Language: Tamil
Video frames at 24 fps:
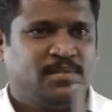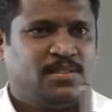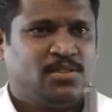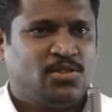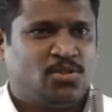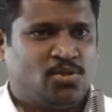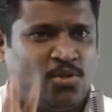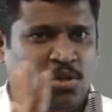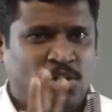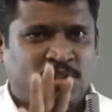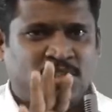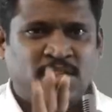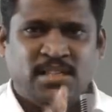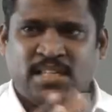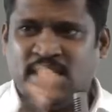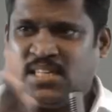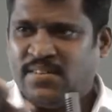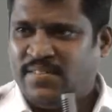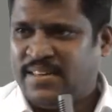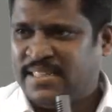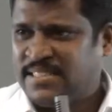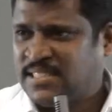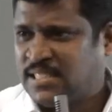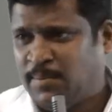சொல்லிட்டு நீங்கள்
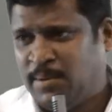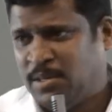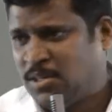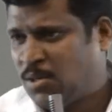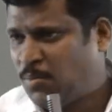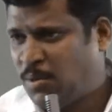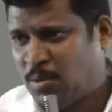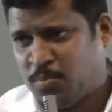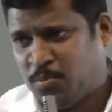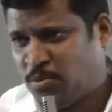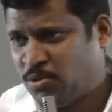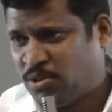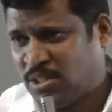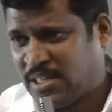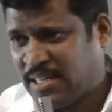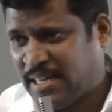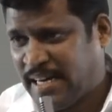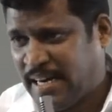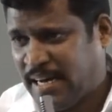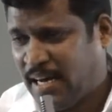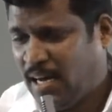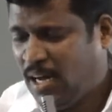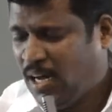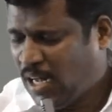வாட்டி சமையல் ரூமில் போந்துருங்க
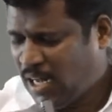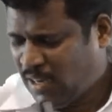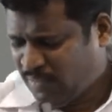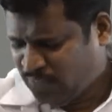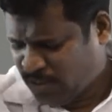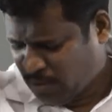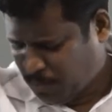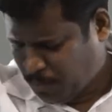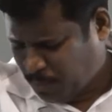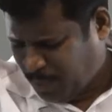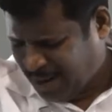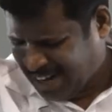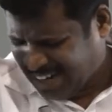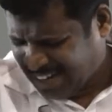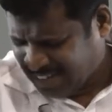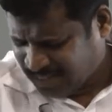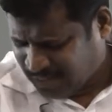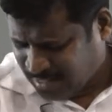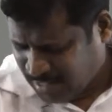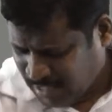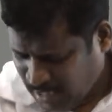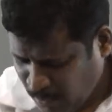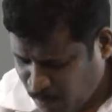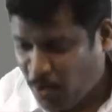அவர்
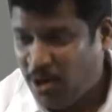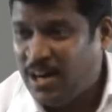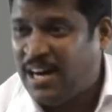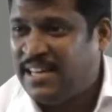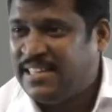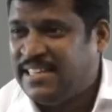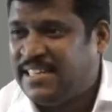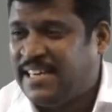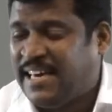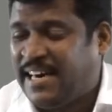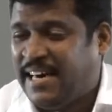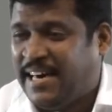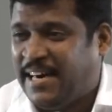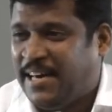பக்கத்திலே போகாதீங்க